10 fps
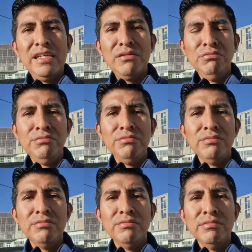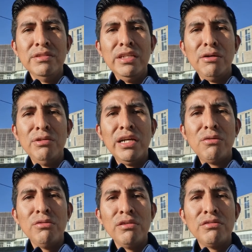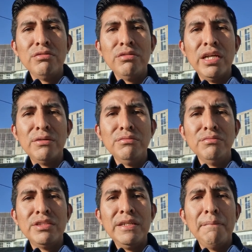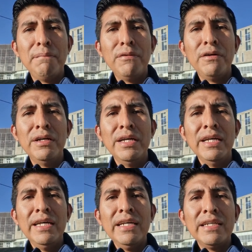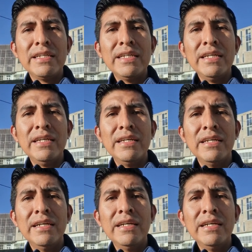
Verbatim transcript: En, en una cultura, en un tiempo en que